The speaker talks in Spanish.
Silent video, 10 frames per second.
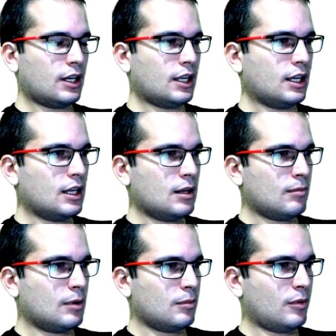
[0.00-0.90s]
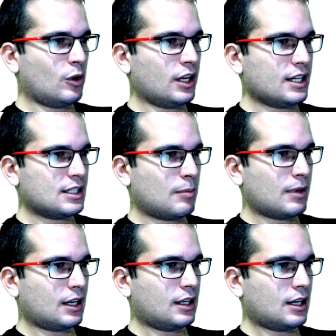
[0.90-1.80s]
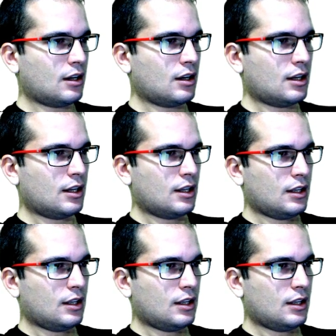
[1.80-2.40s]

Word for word: ponerle. Vengo aquí a esta página